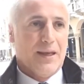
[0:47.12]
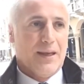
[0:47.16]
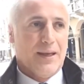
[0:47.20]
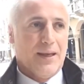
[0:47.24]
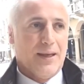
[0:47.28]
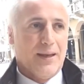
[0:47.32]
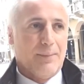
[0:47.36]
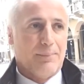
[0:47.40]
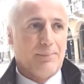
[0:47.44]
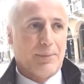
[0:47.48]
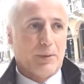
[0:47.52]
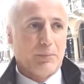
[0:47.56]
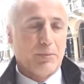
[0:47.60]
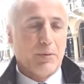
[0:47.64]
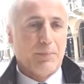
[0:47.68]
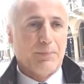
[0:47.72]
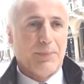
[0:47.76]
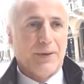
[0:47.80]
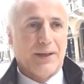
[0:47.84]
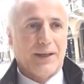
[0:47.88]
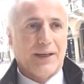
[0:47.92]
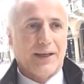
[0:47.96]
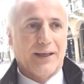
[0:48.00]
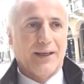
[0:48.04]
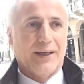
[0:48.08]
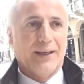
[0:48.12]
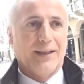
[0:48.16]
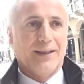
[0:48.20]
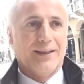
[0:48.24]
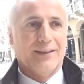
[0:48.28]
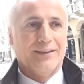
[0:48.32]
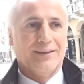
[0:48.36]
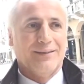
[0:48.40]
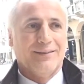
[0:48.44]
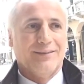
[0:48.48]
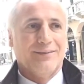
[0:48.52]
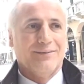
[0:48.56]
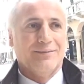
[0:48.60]
eh, proprio per
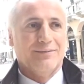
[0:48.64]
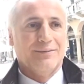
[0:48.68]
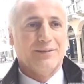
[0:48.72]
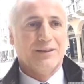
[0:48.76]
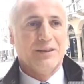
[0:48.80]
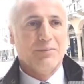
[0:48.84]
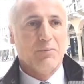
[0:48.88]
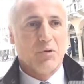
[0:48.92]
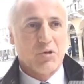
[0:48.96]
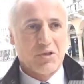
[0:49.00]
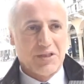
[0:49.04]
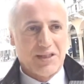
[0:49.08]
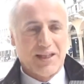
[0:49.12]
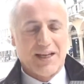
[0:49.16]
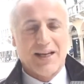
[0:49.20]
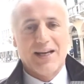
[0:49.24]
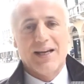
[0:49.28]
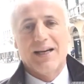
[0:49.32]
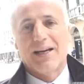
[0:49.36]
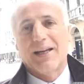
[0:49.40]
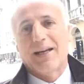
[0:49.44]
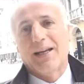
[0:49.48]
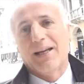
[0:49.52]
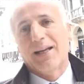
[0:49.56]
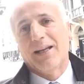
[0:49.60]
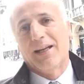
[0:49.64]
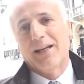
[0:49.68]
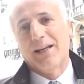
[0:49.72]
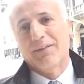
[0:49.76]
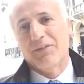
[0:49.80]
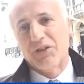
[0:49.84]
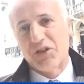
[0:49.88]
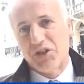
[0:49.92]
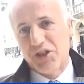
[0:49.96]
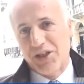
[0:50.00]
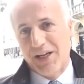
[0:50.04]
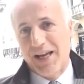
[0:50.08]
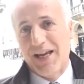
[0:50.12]
eh, dimostrare la
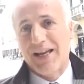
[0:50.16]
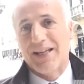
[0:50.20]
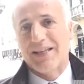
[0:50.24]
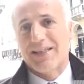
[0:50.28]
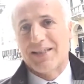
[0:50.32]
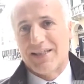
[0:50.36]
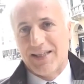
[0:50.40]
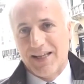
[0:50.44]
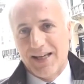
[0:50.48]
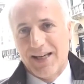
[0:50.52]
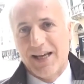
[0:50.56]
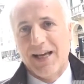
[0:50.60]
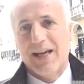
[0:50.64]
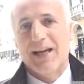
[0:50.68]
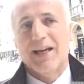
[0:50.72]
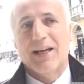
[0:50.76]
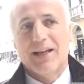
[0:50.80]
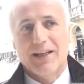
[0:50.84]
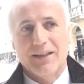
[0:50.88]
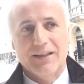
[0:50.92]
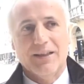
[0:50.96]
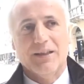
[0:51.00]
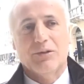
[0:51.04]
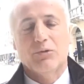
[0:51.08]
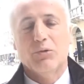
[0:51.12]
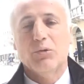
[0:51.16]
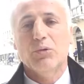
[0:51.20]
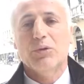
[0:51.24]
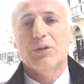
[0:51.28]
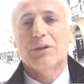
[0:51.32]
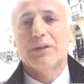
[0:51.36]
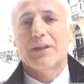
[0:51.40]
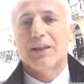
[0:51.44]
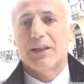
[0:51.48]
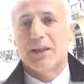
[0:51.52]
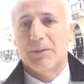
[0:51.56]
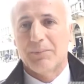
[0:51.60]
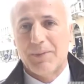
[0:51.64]
vicinanza anche di
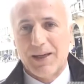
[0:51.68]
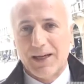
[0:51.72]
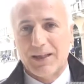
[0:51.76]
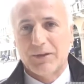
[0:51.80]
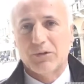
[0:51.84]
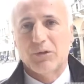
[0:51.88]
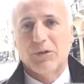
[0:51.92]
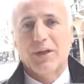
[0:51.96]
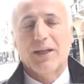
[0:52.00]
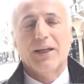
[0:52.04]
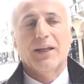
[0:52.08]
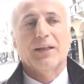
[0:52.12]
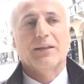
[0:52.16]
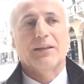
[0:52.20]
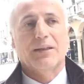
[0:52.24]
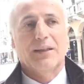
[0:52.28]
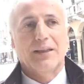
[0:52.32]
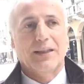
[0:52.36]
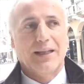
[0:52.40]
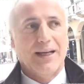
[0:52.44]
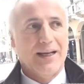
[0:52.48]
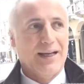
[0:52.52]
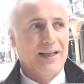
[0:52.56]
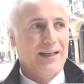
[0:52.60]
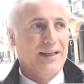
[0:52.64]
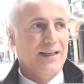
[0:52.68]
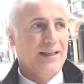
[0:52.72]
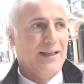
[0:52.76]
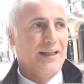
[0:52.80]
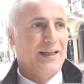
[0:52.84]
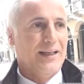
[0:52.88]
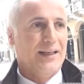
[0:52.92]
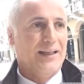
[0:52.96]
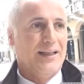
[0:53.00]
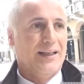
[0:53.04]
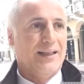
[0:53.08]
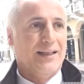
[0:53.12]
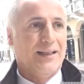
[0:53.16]
tutti i maratoneti
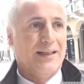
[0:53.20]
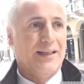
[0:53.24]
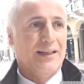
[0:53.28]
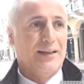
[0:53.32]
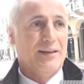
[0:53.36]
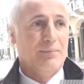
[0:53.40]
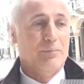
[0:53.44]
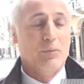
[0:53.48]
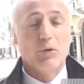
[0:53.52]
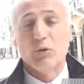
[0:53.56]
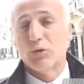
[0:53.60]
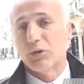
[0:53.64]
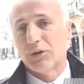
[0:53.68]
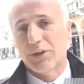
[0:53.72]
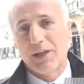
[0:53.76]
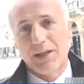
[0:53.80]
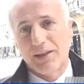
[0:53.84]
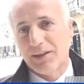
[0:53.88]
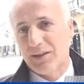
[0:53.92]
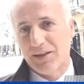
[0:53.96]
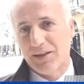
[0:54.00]
alla, al mondo della